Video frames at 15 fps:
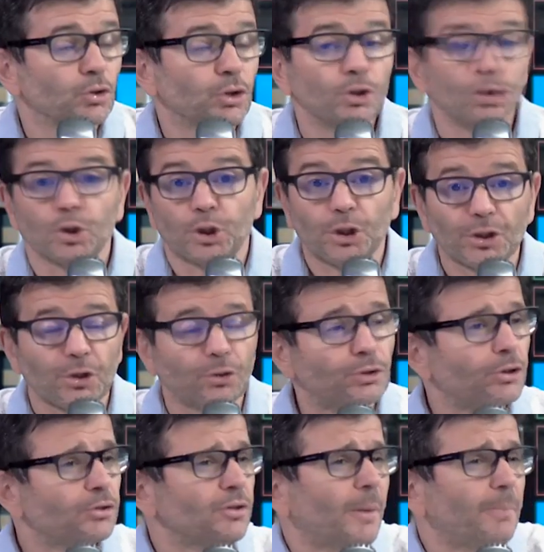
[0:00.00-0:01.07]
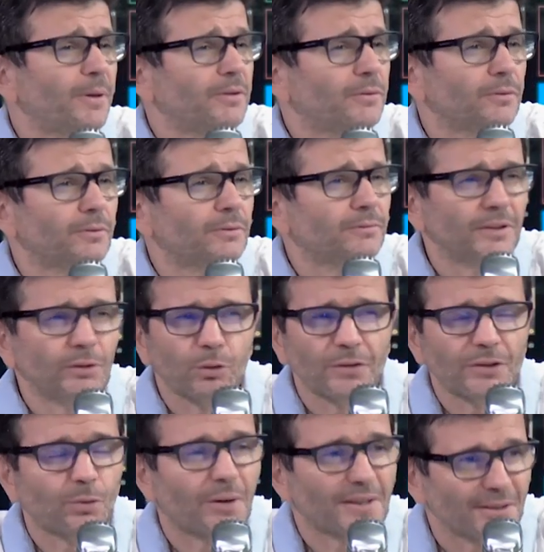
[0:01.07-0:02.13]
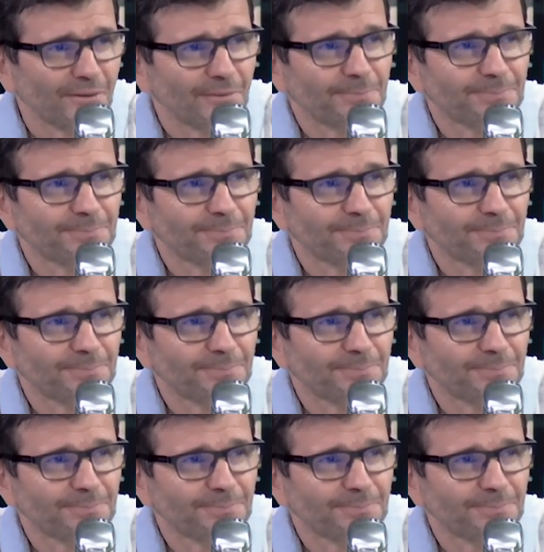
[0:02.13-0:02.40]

jeune chanteuse, tu as à peine 22-23 euh, ans. C'est